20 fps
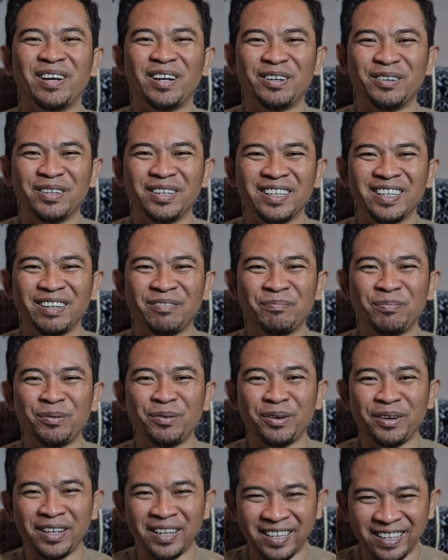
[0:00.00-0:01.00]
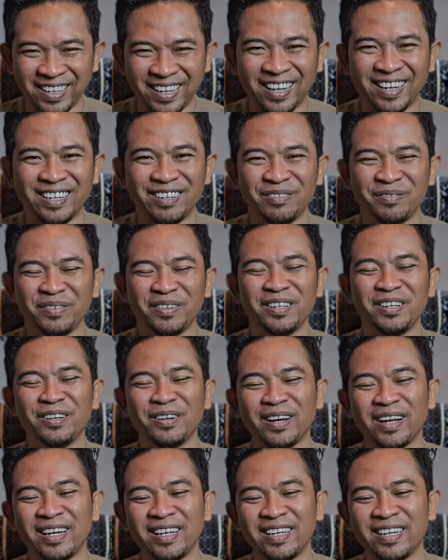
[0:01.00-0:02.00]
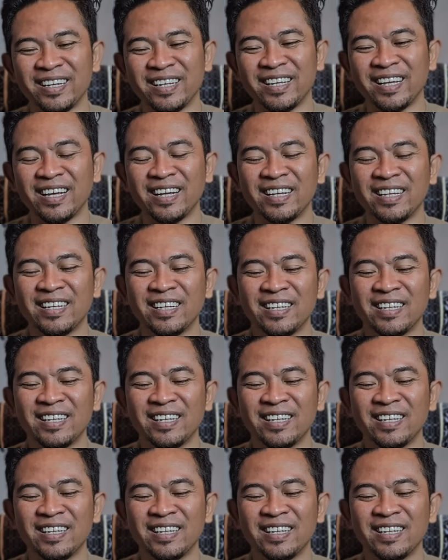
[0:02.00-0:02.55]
baru kita poinnya di video kali ini ya